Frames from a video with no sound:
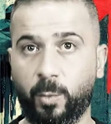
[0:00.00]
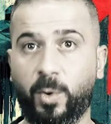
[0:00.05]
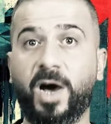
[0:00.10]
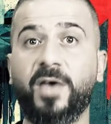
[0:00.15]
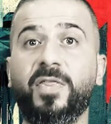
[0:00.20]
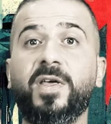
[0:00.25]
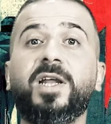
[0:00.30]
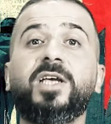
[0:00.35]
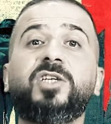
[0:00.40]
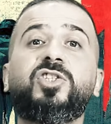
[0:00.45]

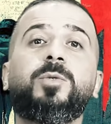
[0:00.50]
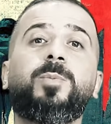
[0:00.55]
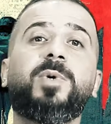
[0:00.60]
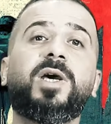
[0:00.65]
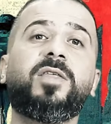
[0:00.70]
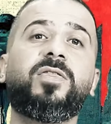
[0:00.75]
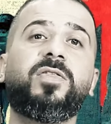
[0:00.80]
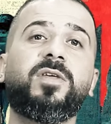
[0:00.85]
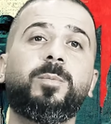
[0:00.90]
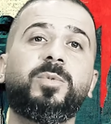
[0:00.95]
وهذا الإشي
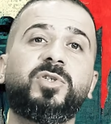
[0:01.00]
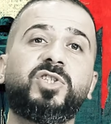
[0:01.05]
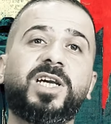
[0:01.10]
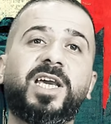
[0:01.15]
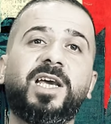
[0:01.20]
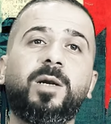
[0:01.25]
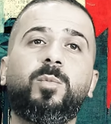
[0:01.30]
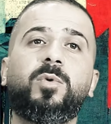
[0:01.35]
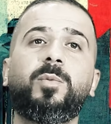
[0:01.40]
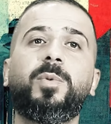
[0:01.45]
بيأثر
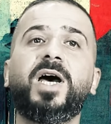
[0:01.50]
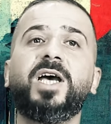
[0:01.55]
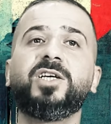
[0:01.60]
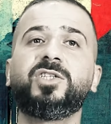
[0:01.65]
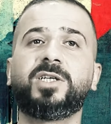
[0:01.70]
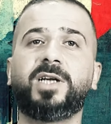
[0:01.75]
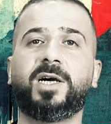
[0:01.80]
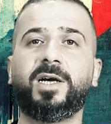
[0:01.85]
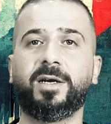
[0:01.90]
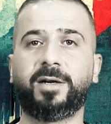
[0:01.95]
بشكل
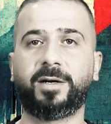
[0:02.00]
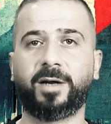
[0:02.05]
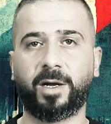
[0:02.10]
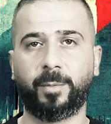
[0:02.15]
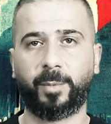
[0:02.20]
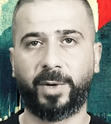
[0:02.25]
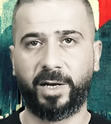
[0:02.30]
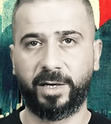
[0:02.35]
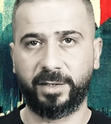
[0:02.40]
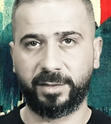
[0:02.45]
مباشر على
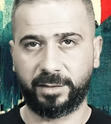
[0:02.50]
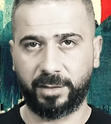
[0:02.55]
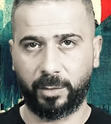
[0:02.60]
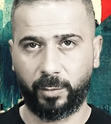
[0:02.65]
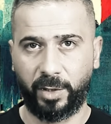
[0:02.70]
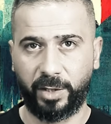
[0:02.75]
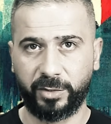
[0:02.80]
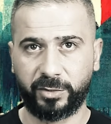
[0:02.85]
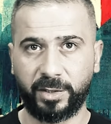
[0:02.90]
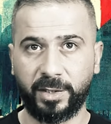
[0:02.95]
الرغبة على
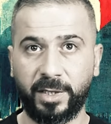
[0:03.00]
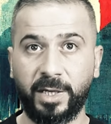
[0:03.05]
الزواج